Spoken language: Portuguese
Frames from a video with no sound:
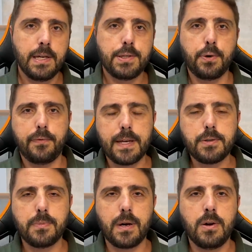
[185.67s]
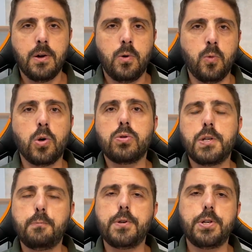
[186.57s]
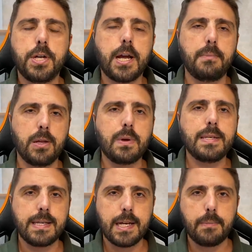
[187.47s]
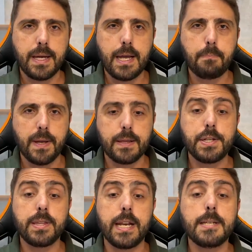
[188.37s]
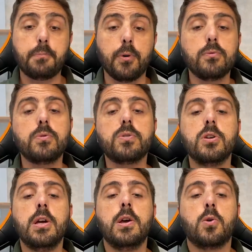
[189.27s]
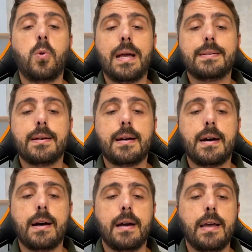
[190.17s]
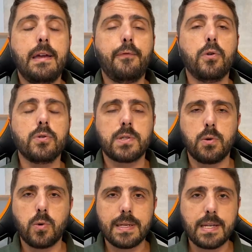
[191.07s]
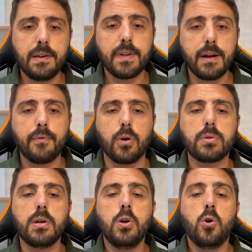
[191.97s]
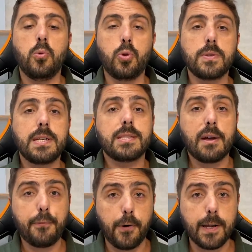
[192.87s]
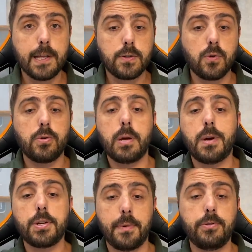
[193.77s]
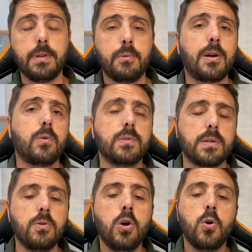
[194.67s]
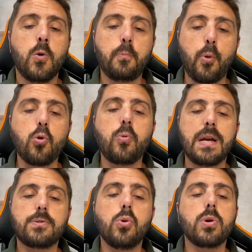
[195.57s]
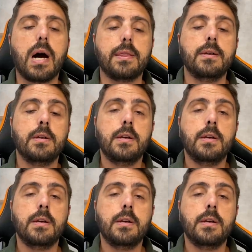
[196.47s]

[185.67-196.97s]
Se houvesse uma, um outro tipo de xingamento, aí sim caberia a perda de três pontos. Com essa revolução, com essa reviravolta, o Brusque está fora da zona do rebaixamento e numa condição um pouco mais folgada.